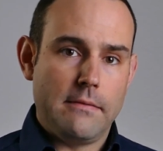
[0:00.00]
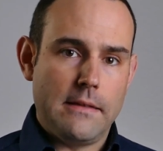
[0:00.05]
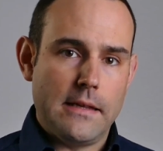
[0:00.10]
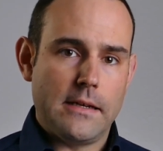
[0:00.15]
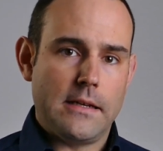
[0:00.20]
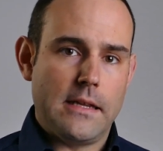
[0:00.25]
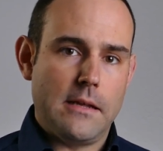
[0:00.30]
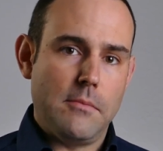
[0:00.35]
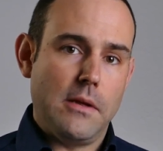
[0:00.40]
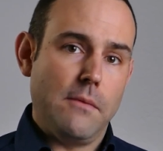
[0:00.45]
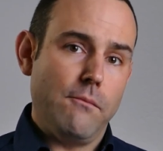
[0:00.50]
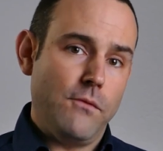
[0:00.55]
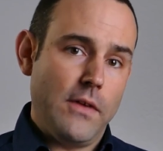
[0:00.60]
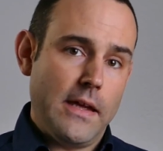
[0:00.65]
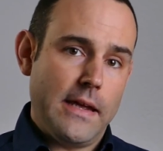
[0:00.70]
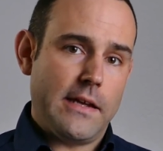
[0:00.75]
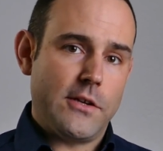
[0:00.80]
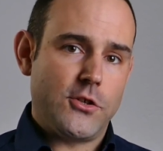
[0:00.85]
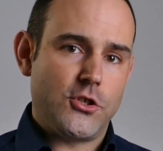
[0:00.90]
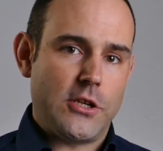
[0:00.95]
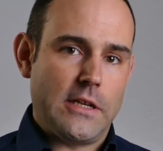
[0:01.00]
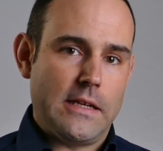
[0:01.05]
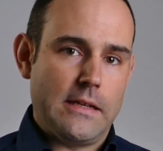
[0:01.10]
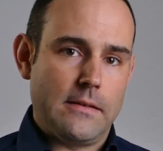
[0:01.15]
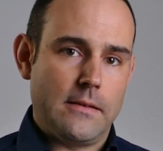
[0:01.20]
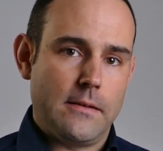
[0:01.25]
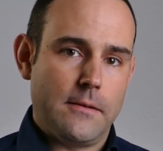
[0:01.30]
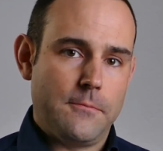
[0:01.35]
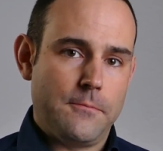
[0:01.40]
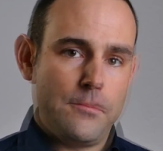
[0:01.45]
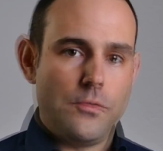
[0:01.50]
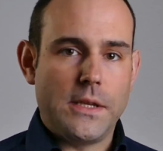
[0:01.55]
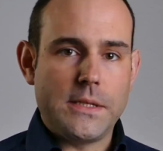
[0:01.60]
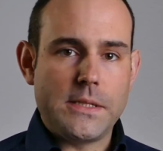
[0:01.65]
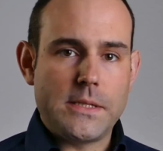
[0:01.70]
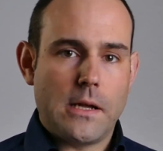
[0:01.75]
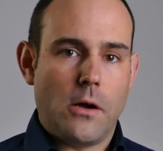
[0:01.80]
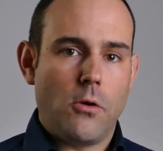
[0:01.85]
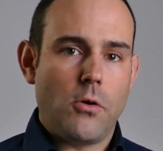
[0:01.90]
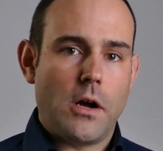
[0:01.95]
der dem im Wege steht. Und das
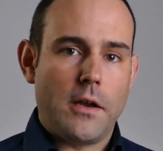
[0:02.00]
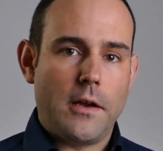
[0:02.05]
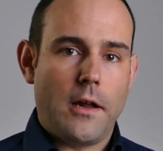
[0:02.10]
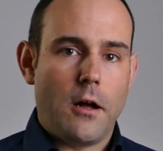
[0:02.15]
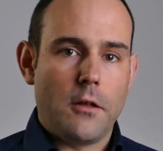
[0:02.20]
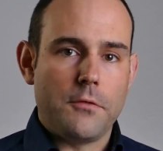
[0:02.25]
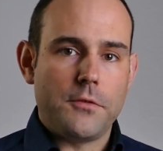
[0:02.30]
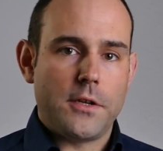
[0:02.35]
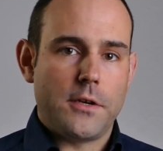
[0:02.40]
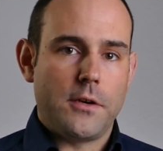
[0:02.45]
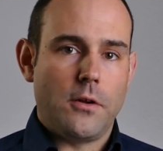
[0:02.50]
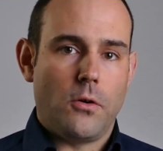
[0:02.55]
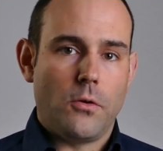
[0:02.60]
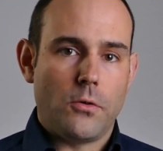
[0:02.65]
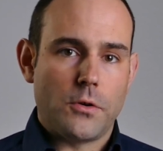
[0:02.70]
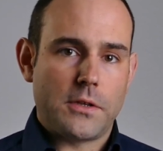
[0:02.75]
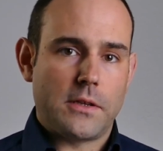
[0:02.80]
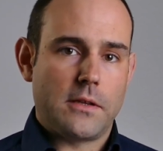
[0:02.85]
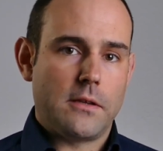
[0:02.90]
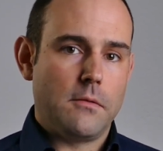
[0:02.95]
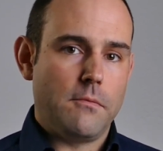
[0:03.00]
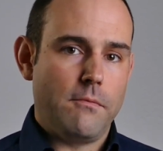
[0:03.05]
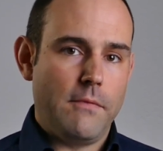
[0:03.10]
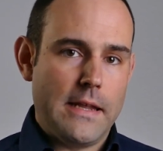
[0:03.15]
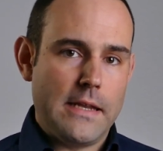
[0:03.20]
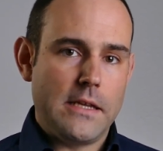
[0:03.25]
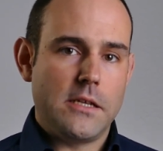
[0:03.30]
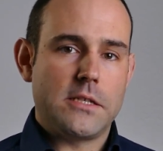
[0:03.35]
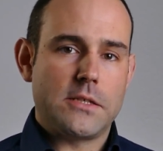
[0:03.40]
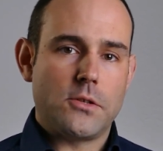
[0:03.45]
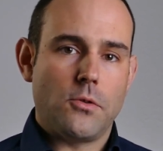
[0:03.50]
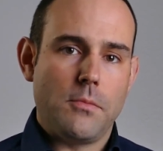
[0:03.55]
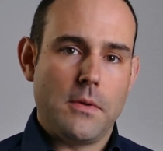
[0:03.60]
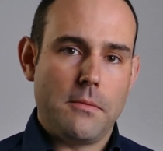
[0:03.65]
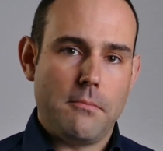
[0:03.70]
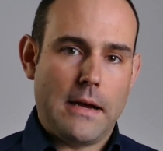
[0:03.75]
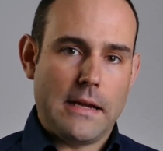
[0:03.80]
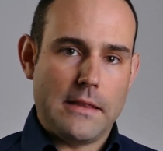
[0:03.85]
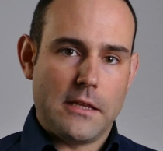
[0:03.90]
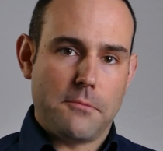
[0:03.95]
ist auch an anderen Orten, wenn ich so
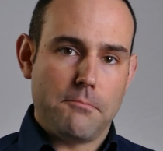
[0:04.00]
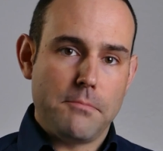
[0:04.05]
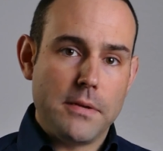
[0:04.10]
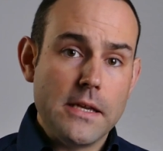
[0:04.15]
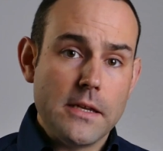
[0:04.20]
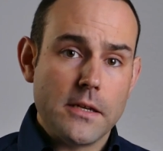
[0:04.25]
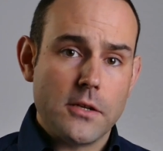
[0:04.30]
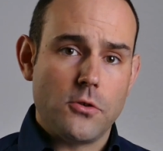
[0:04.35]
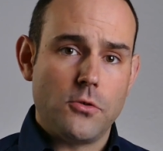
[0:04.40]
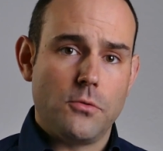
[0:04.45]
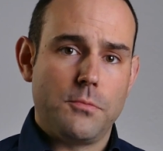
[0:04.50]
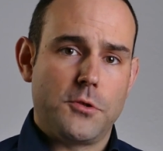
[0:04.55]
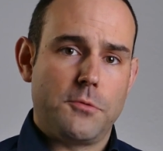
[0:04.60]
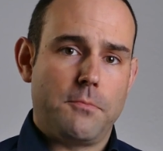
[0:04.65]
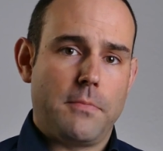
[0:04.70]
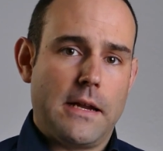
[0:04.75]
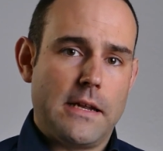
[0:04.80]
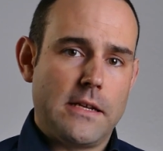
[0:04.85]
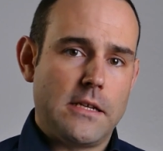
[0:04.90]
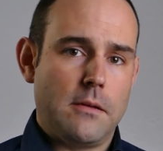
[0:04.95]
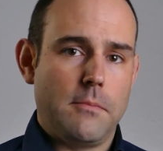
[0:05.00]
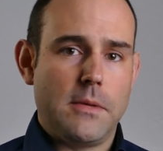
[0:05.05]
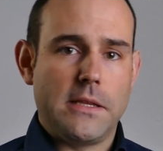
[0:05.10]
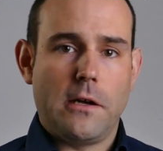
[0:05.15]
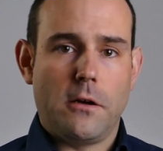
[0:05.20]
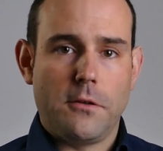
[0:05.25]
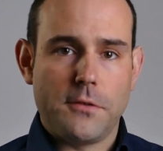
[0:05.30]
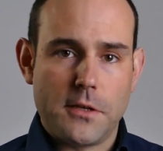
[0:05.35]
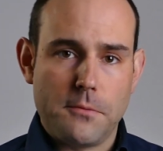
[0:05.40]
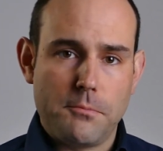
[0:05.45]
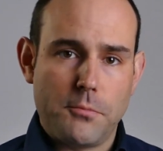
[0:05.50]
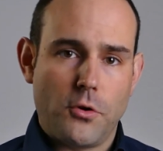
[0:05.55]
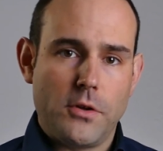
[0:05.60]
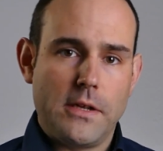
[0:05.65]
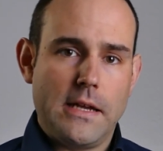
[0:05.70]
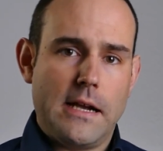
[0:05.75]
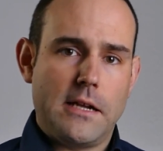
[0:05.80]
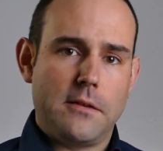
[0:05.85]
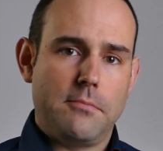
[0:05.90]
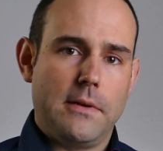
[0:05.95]
mit meiner Peer Group spreche, mit anderen
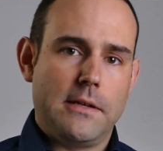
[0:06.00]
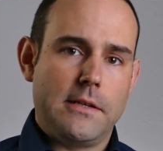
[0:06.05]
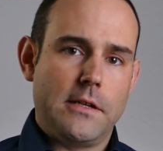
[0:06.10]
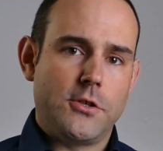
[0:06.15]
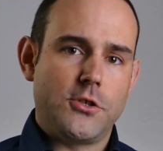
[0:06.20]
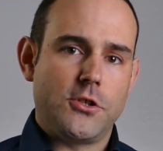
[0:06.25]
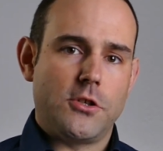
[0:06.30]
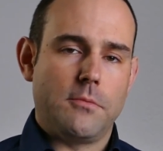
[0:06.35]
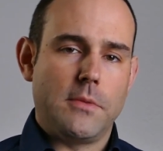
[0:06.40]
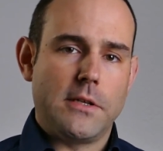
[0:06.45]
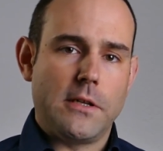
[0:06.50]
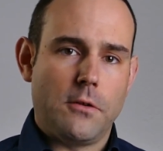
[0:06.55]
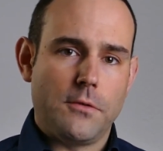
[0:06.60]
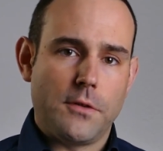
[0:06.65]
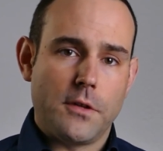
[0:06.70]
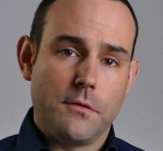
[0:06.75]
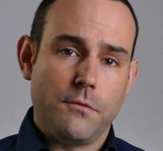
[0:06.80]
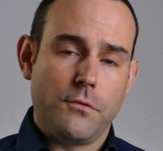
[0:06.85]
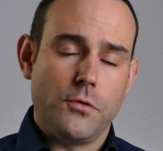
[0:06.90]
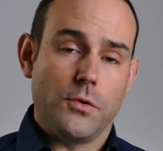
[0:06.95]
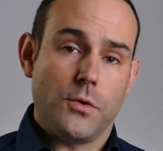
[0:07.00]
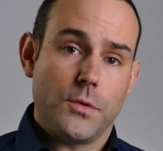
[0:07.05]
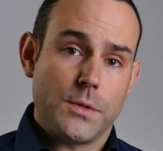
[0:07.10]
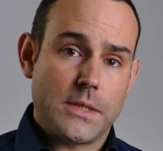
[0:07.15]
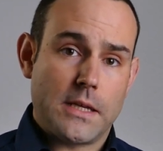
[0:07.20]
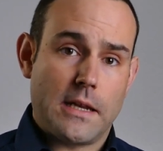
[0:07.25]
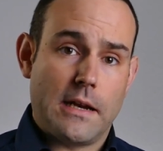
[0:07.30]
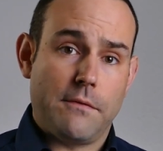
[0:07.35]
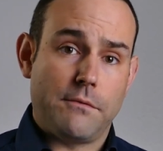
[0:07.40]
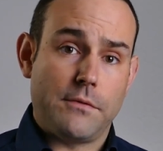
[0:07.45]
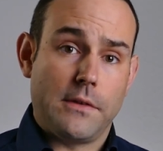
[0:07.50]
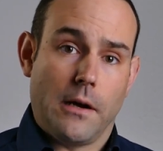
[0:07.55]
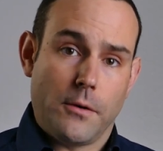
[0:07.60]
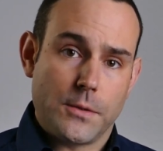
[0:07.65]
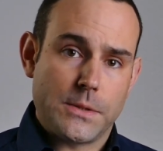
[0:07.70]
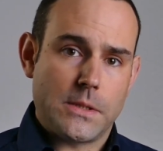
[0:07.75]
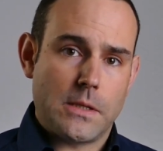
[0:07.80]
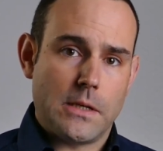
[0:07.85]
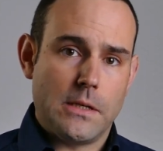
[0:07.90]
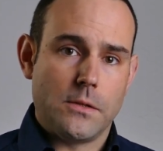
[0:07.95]
Projektmanagern, mit anderen Führungskräften
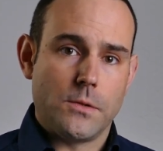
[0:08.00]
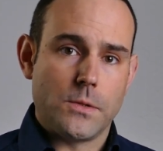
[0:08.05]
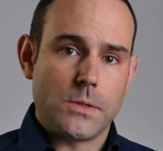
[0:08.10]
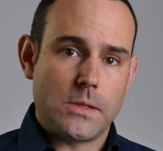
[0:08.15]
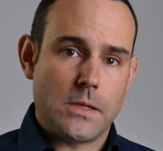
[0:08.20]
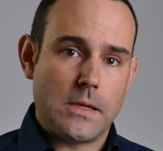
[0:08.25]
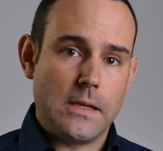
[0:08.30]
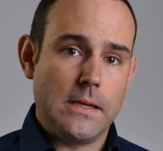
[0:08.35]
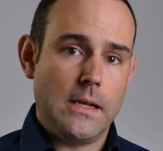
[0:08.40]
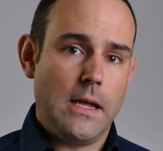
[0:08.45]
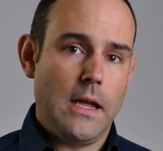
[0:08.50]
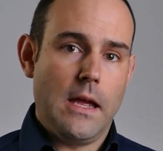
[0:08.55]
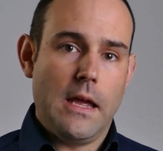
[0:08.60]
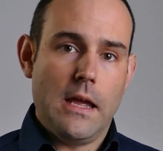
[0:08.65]
aus der Industrie,